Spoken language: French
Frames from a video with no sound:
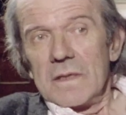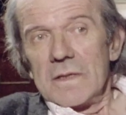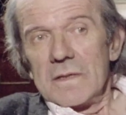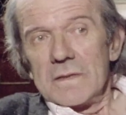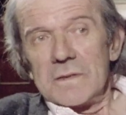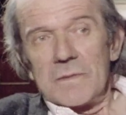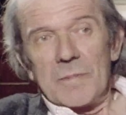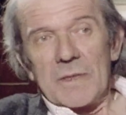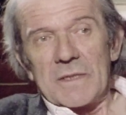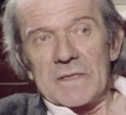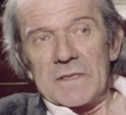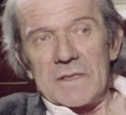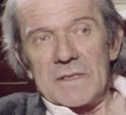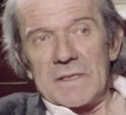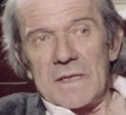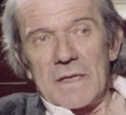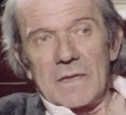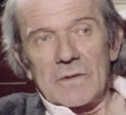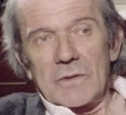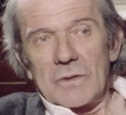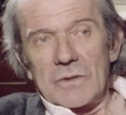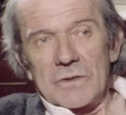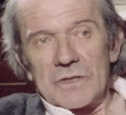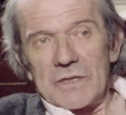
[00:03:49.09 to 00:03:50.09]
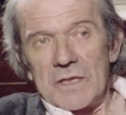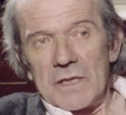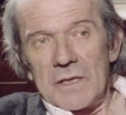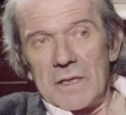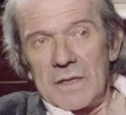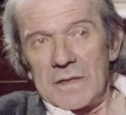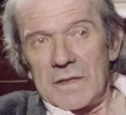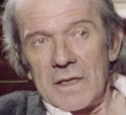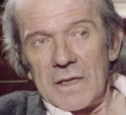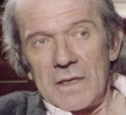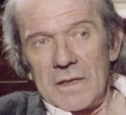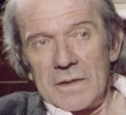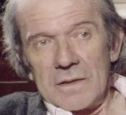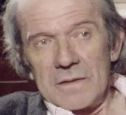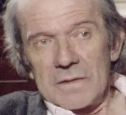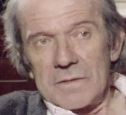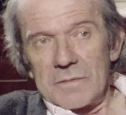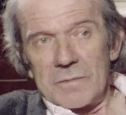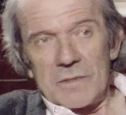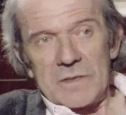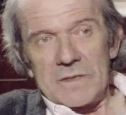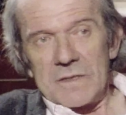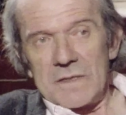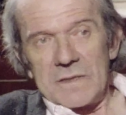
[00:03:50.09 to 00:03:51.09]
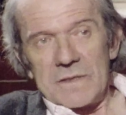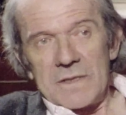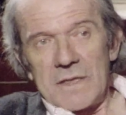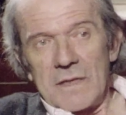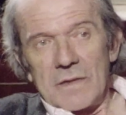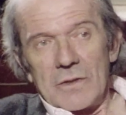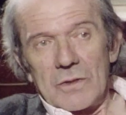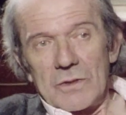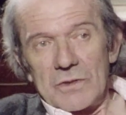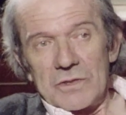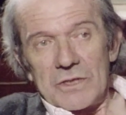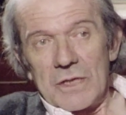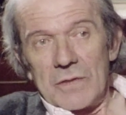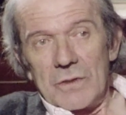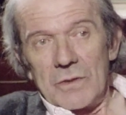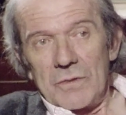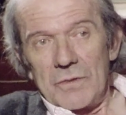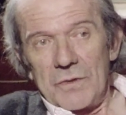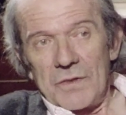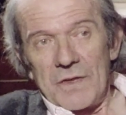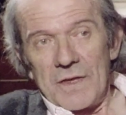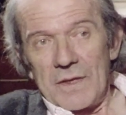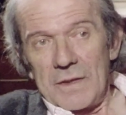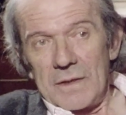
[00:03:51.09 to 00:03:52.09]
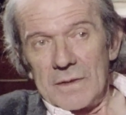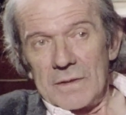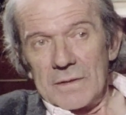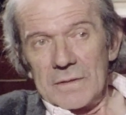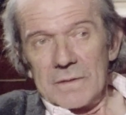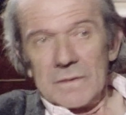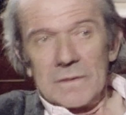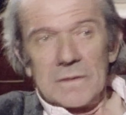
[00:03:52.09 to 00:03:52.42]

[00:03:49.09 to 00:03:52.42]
C'est parce qu'ils s'accrochent à la terre, c'est parce qu'ils s'accrochent à leur terre.